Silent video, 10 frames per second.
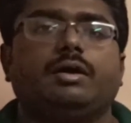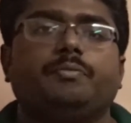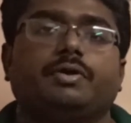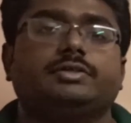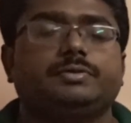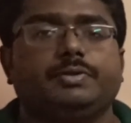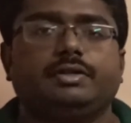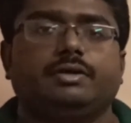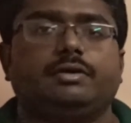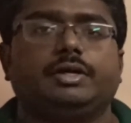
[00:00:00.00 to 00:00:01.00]

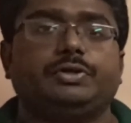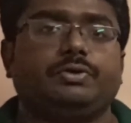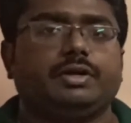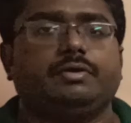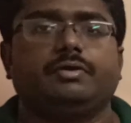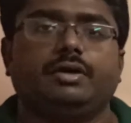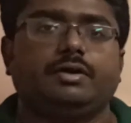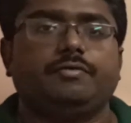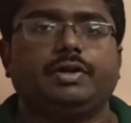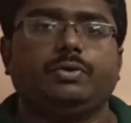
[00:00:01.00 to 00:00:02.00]
அப்ராக்சிமேட் தான் அக்யூரேட்
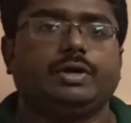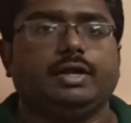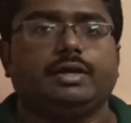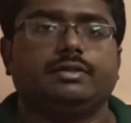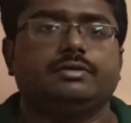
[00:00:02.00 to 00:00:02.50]
வேல்யூ கிடையாது